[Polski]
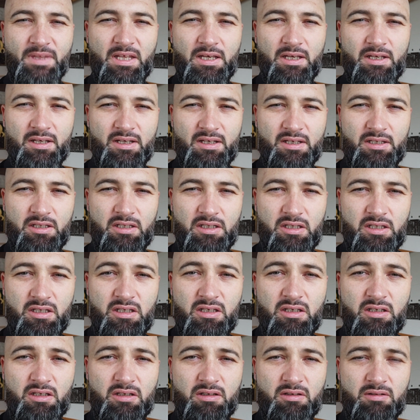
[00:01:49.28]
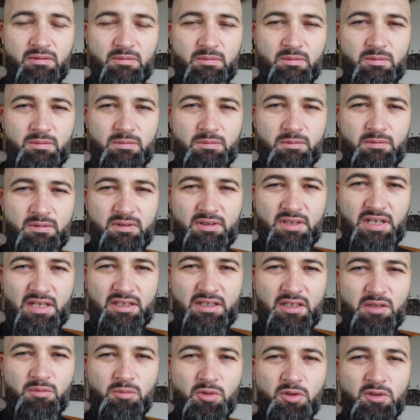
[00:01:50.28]
E, I na
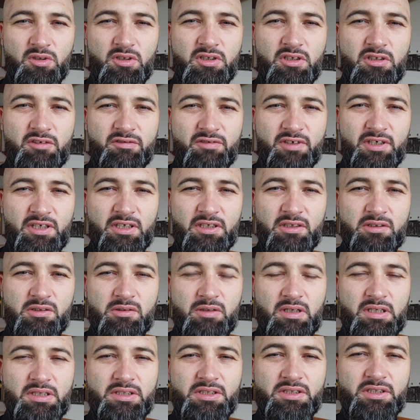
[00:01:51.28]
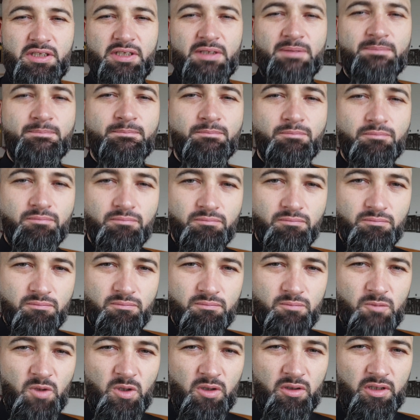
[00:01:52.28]
tej modlitwie, słuchajcie,
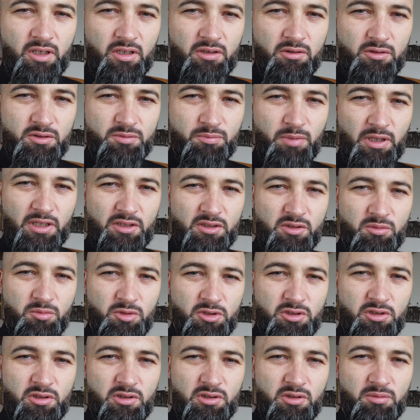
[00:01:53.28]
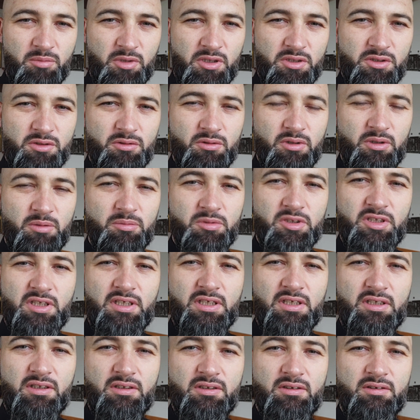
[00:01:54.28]
no jakoś bardzo mocno zobaczyłem,
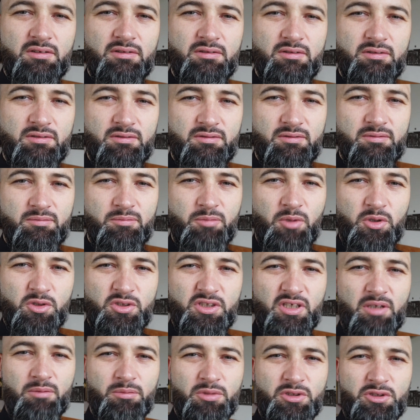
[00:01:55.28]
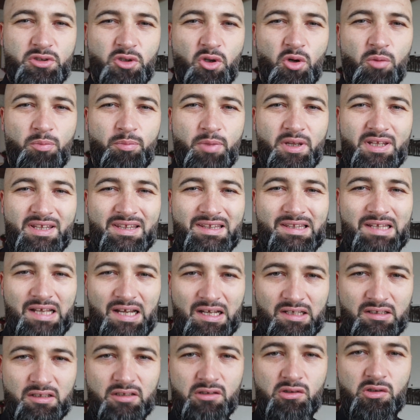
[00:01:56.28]
że można być
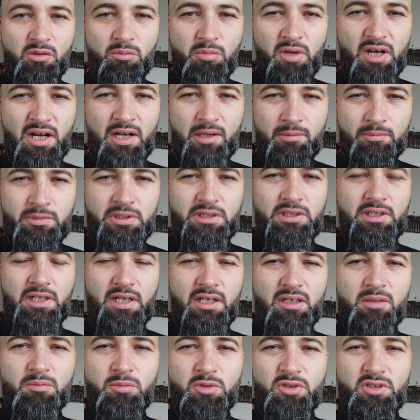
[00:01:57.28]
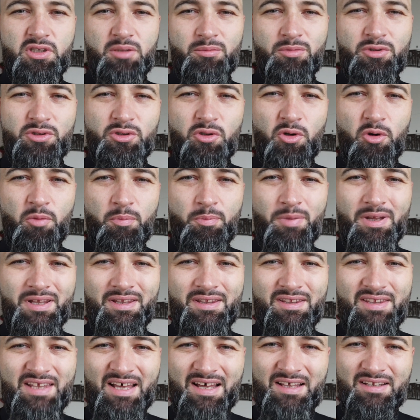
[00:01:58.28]
opętany dobrami, tak? Można być
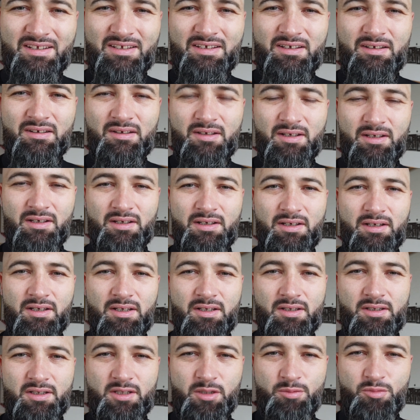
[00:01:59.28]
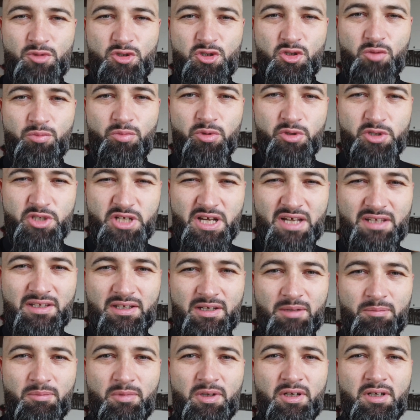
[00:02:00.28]
opętany tym, co
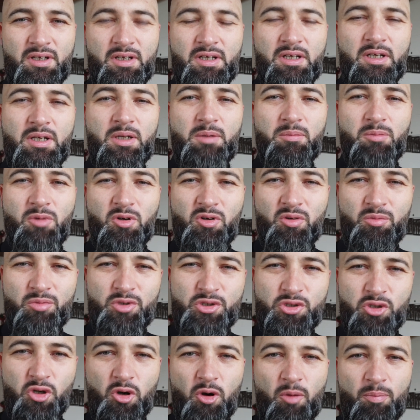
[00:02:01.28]
posiadam. Mogę być